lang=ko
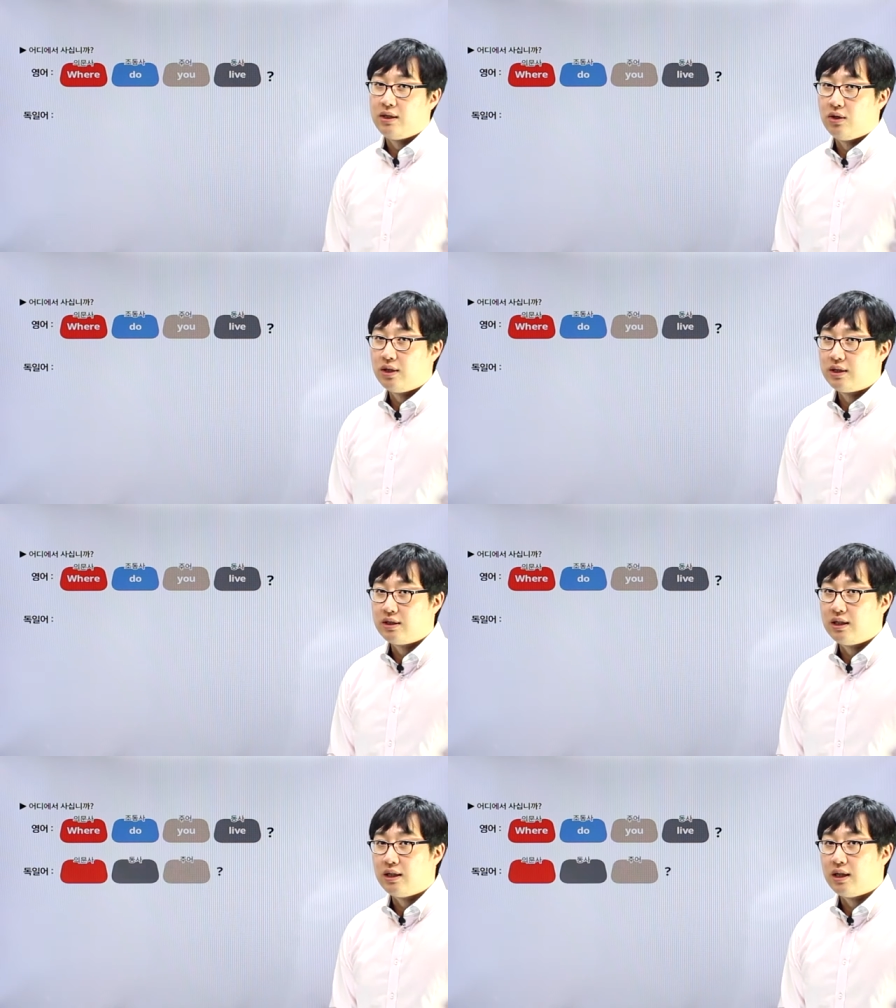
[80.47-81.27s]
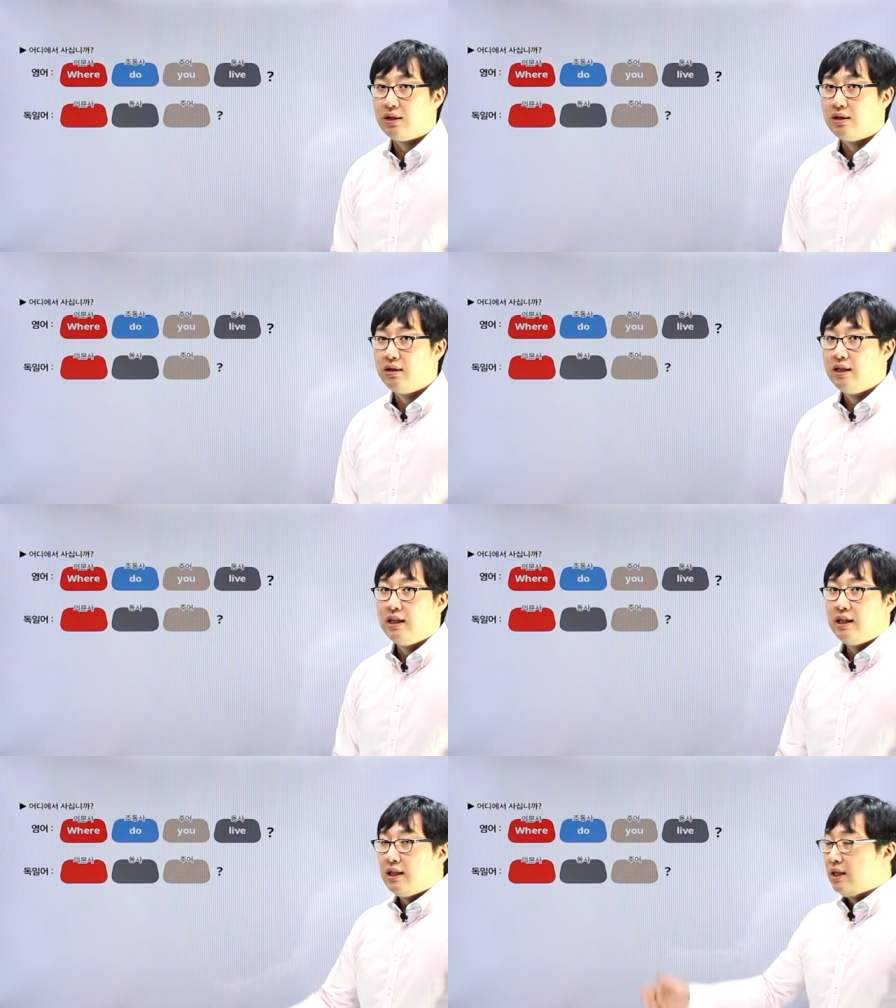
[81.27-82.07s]
영어의 특징인데요.
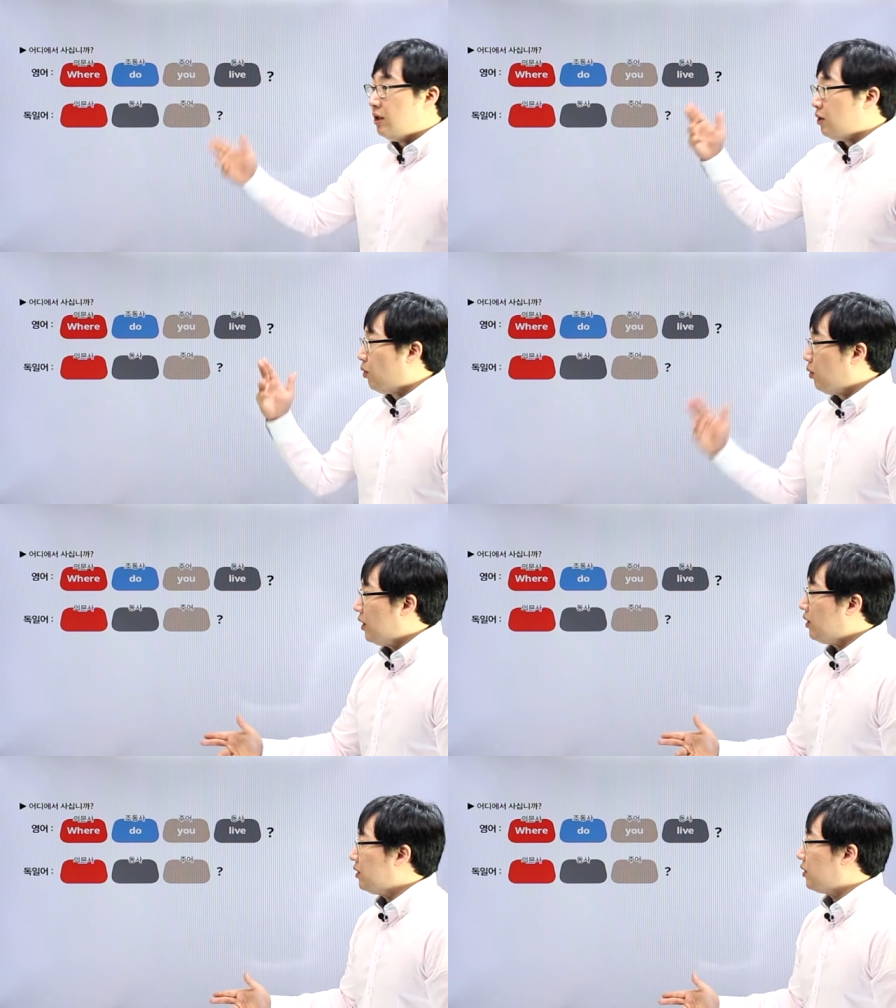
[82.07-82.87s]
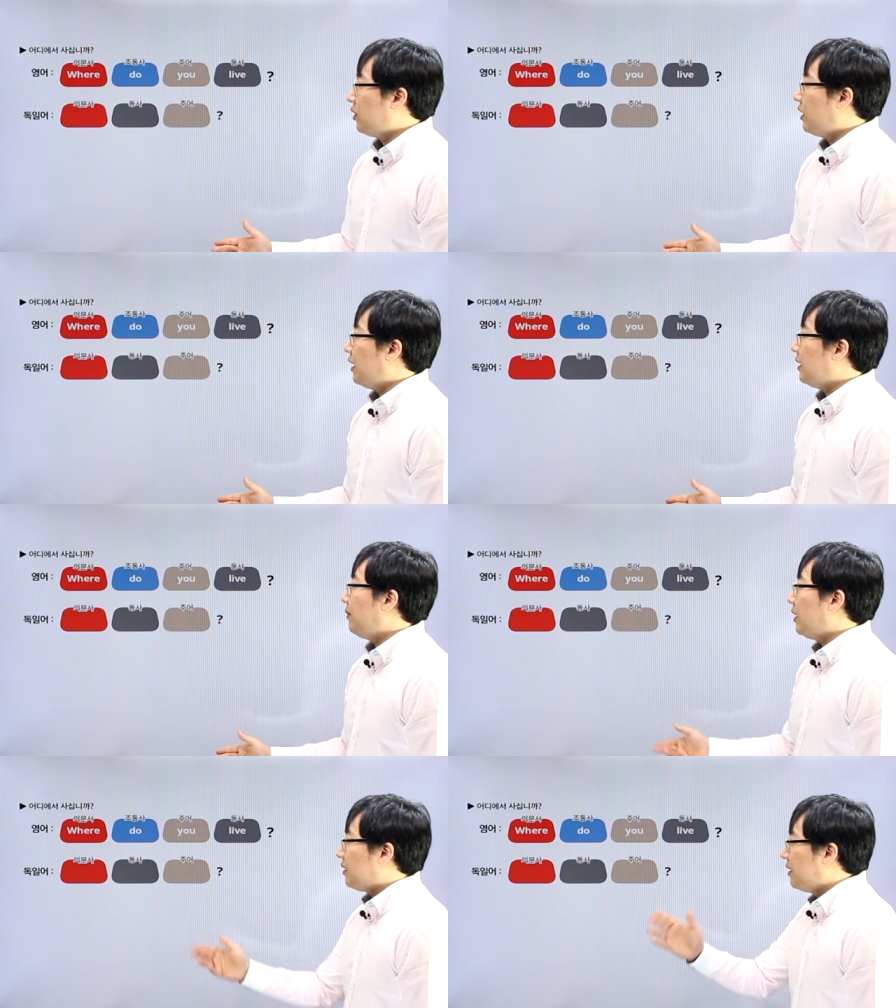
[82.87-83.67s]
독일어는 어떻게
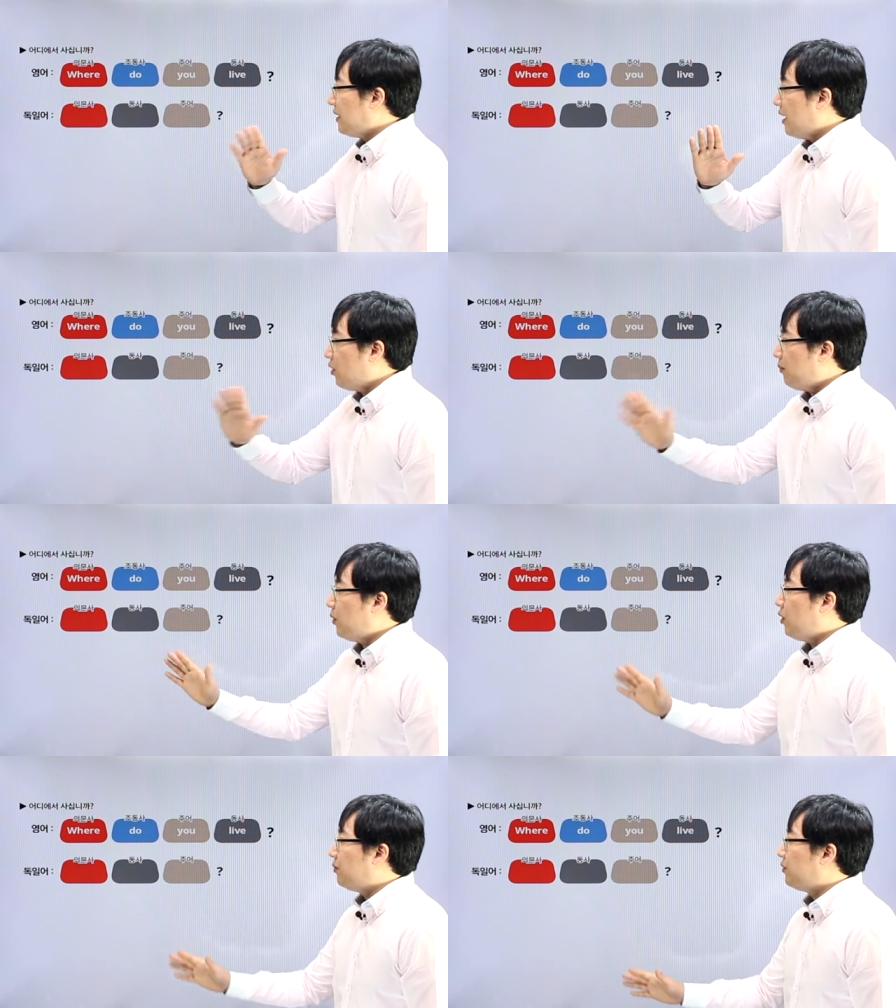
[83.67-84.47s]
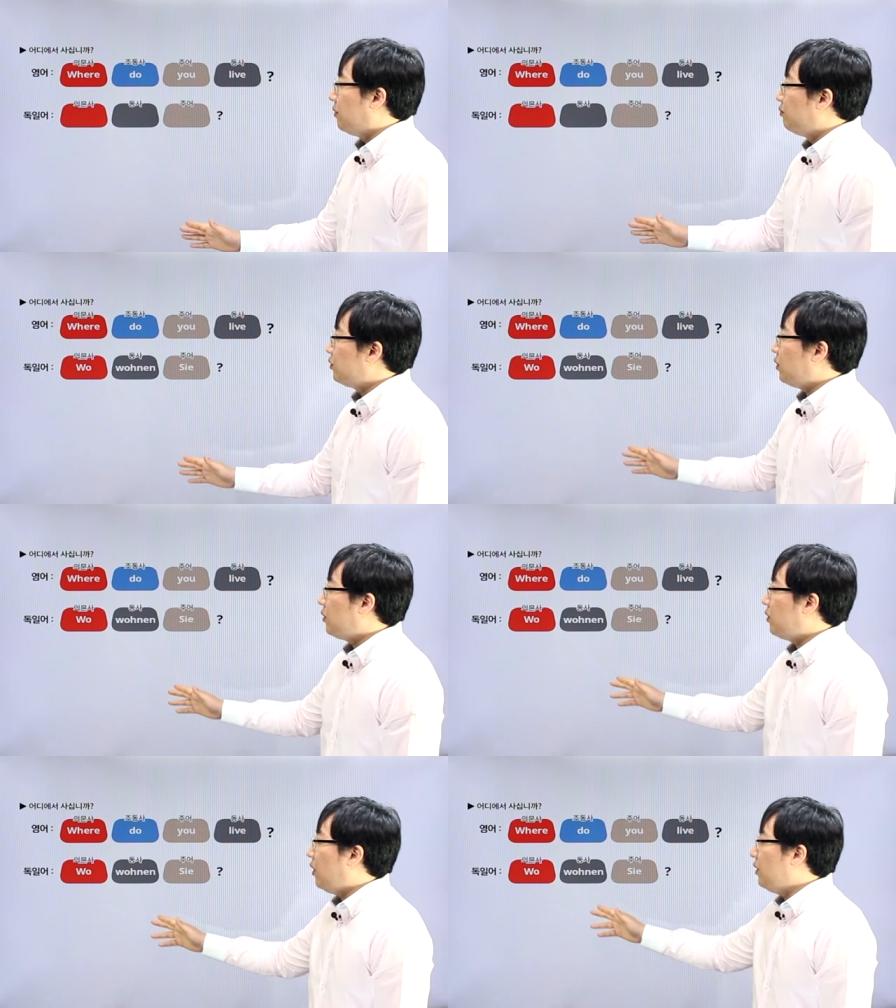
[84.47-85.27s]
하냐면 그딴 거 필요 없어.
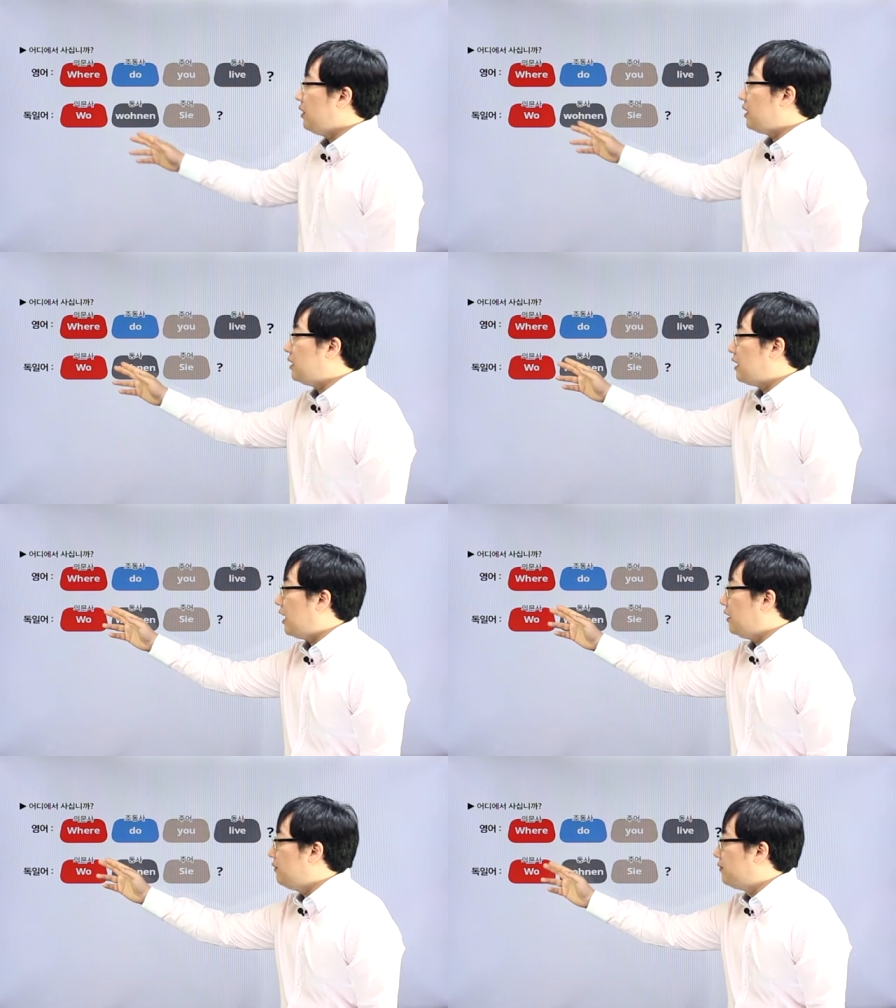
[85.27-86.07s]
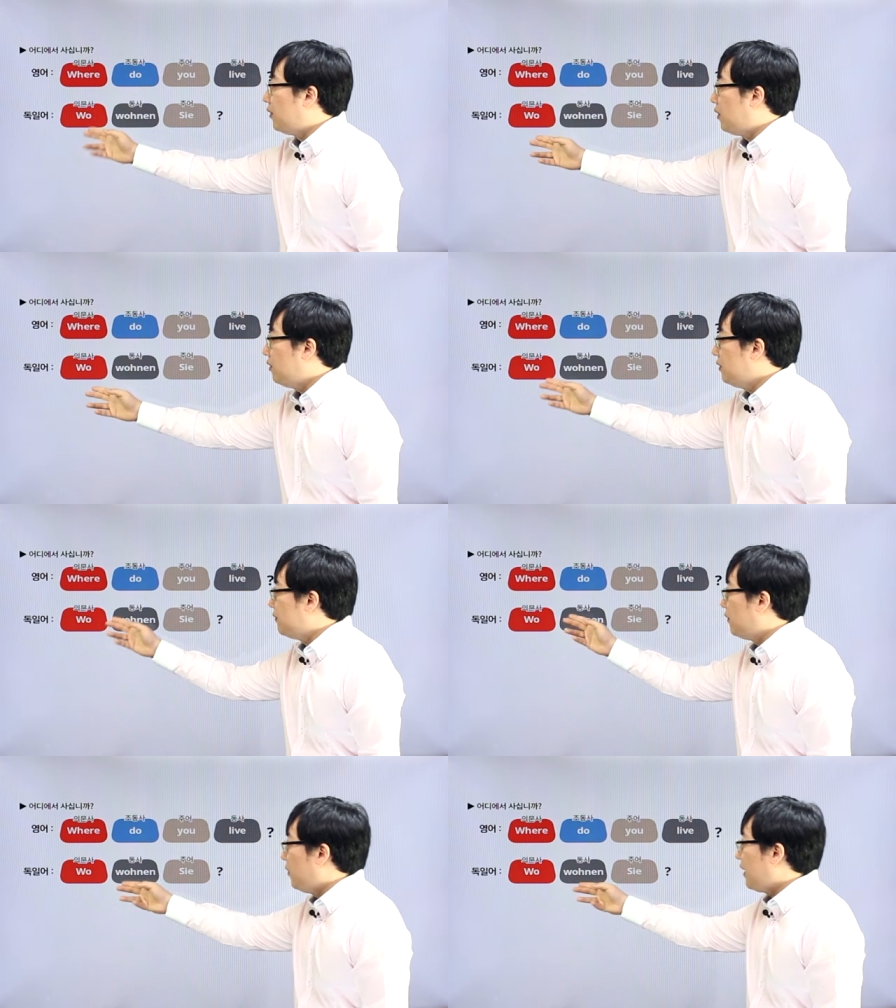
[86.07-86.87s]
무조건 그냥 뭐
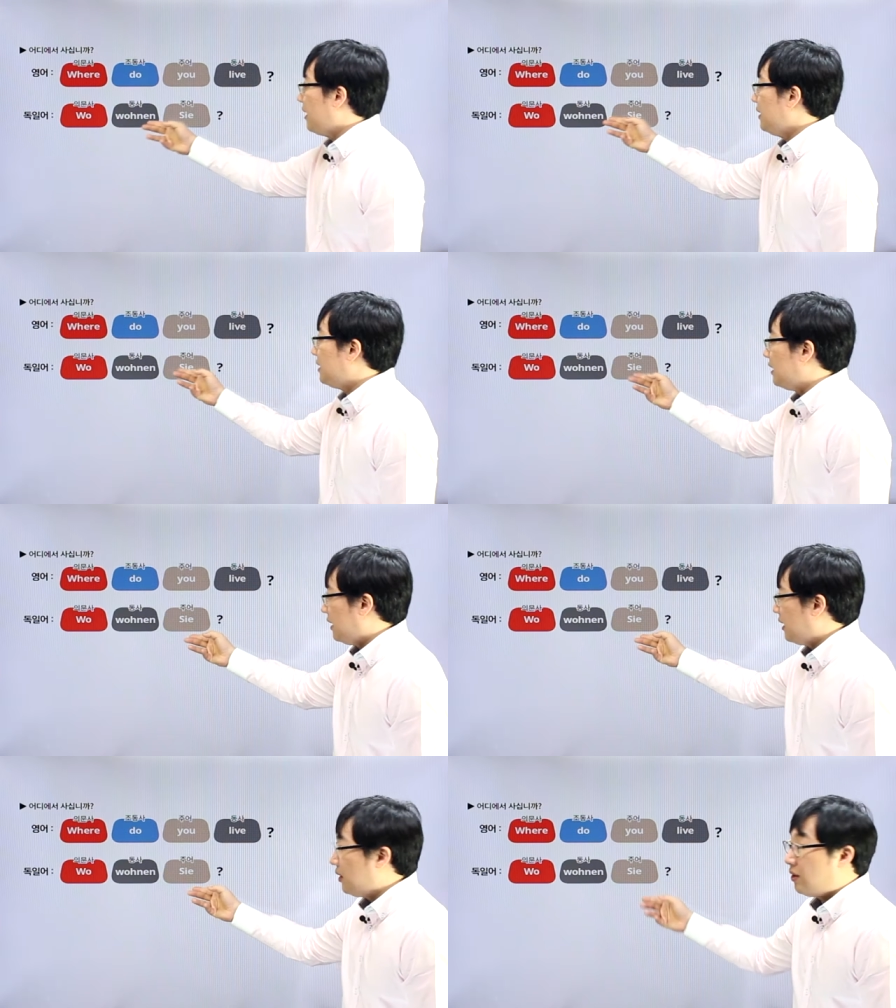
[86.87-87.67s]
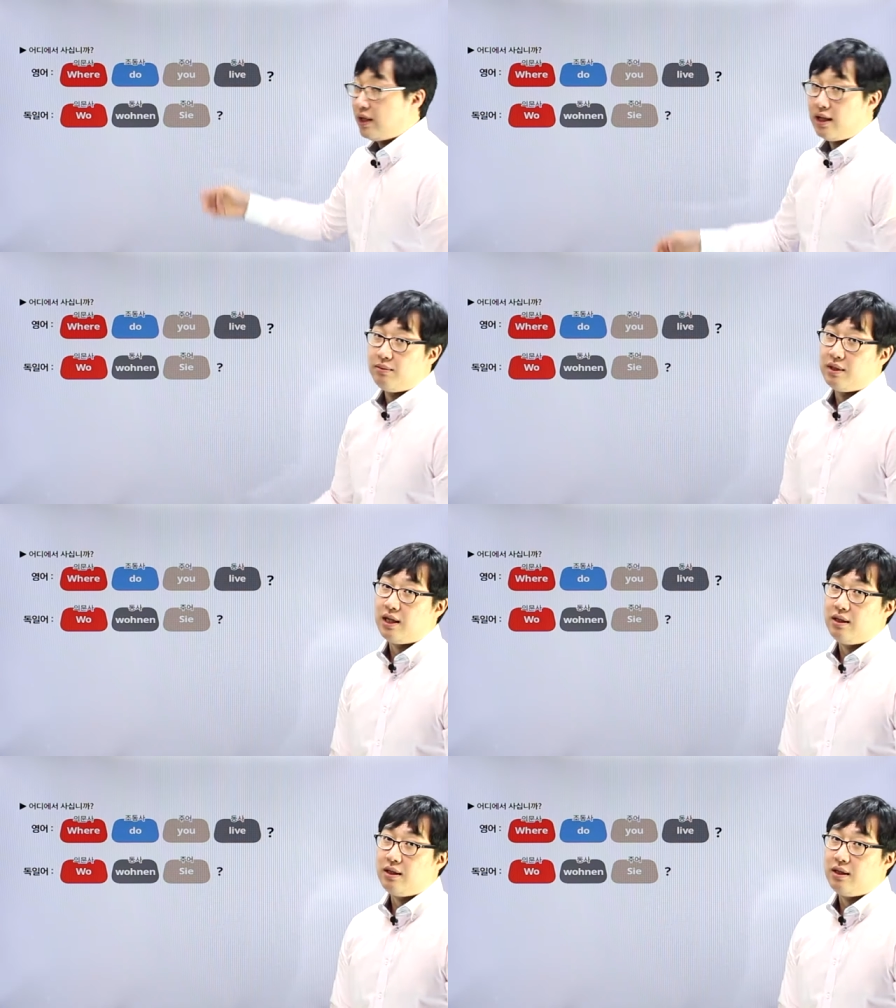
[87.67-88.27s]
보는지 이렇게 합니다.